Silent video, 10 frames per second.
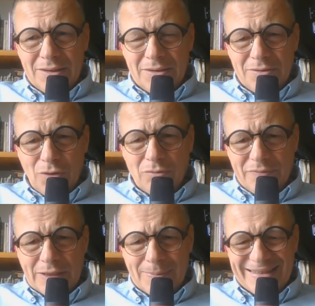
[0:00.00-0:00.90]
no,
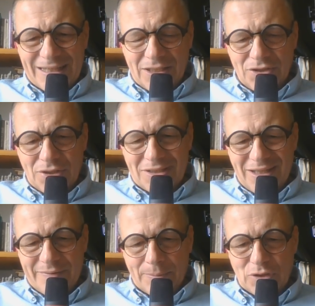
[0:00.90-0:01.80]
w każdym razie Chińczycy
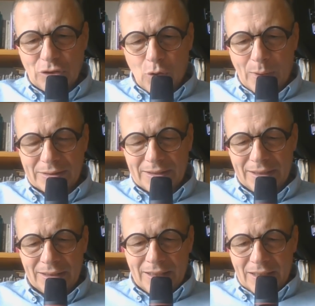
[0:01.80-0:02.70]
nie wiem, czy
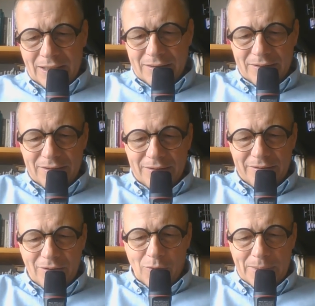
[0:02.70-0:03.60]
dokładnie
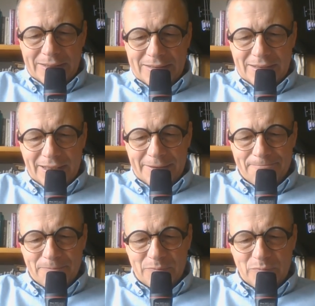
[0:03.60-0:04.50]
obecnie
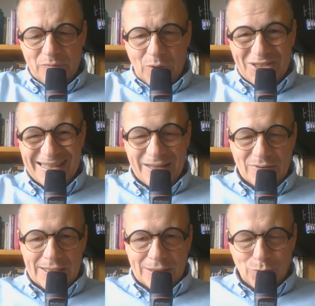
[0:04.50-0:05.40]
mm, właśnie ze
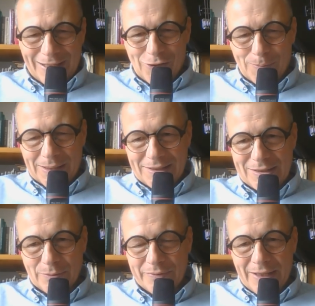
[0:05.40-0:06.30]
względu na
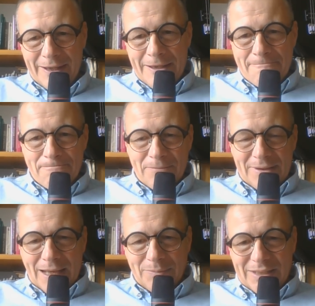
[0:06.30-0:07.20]
globalistów
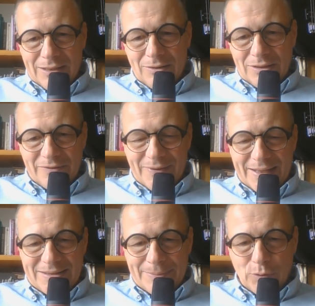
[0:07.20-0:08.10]
nam tę
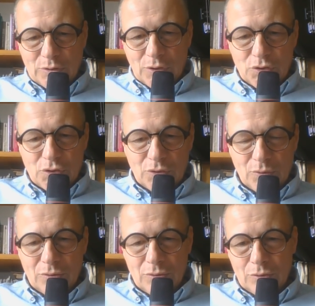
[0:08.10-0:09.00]
inflację
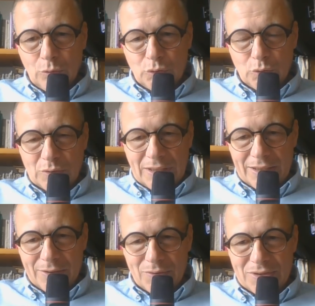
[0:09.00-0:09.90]
podnoszą,
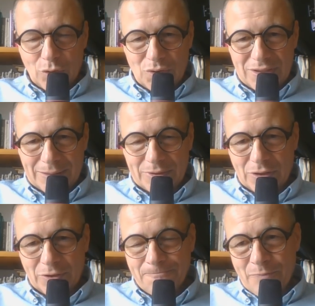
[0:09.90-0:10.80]
utrudniając dostęp
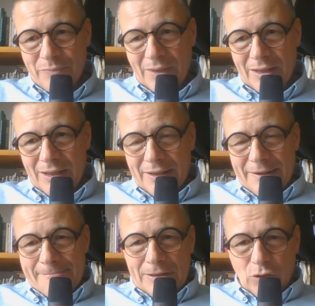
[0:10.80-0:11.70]
do
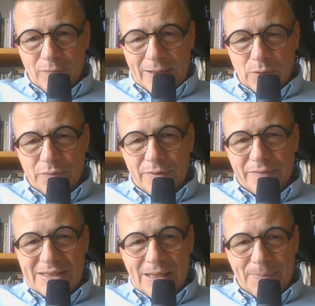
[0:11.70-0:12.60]
towarów
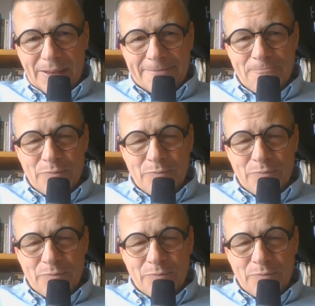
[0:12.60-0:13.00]
w sklepach